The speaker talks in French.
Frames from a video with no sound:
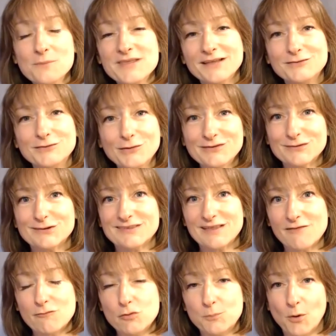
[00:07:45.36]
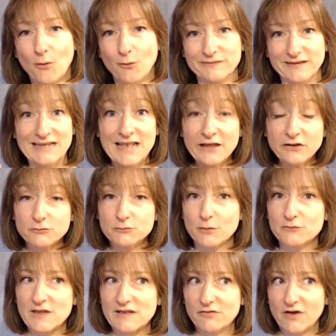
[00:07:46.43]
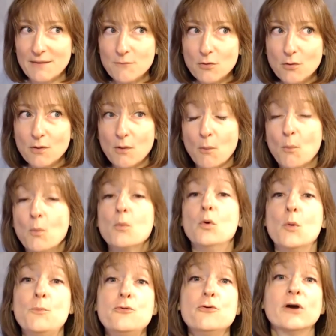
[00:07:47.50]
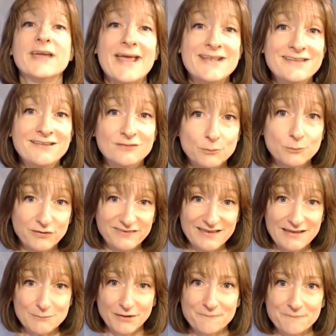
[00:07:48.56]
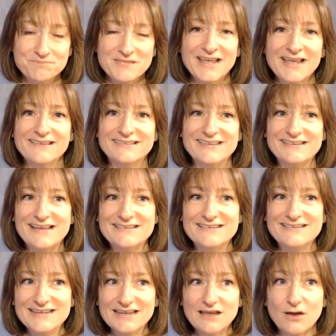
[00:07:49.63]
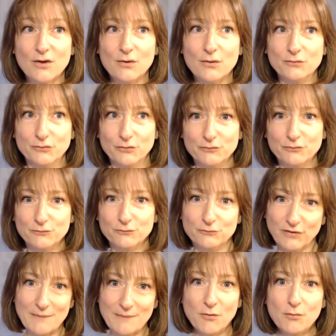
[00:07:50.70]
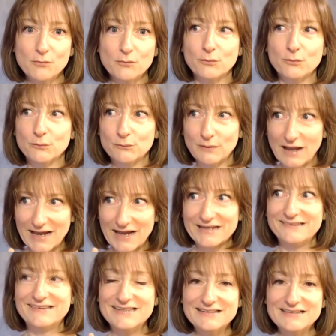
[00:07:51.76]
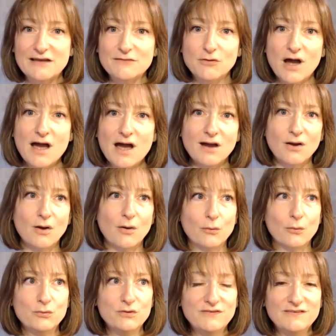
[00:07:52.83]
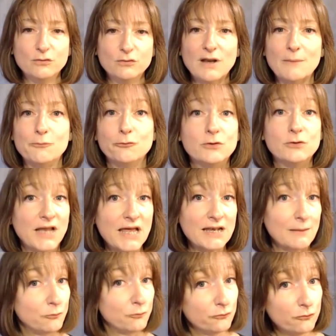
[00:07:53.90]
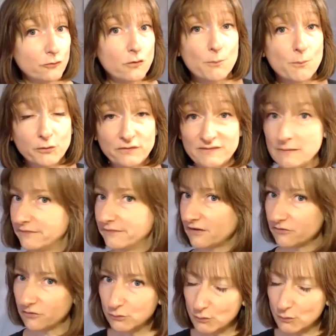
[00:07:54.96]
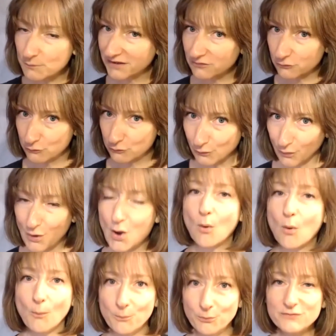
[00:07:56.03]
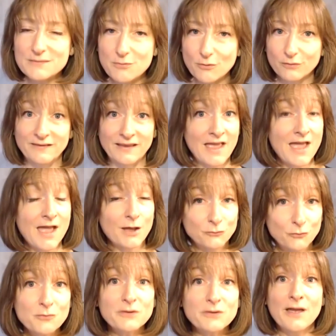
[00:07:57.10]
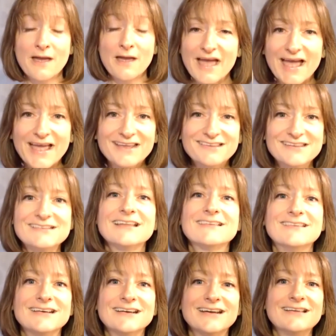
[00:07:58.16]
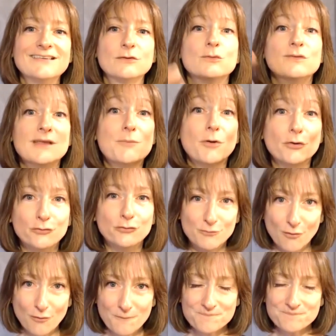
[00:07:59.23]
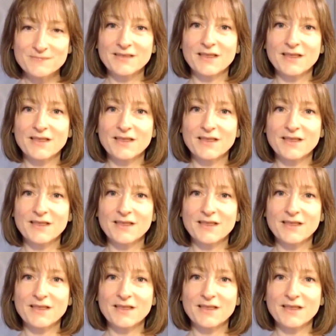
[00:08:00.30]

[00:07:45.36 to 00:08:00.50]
Combien de temps est-ce que ça va vous prendre Et là, je vous demande d'être vraiment le plus réaliste possible, c'est-à-dire euh, de vraiment euh, essayer d'avoir euh, une vision la plus claire, la plus juste possible, sachant que bien sûr, on peut déborder. Donc, essayez d'intégrer ce débordement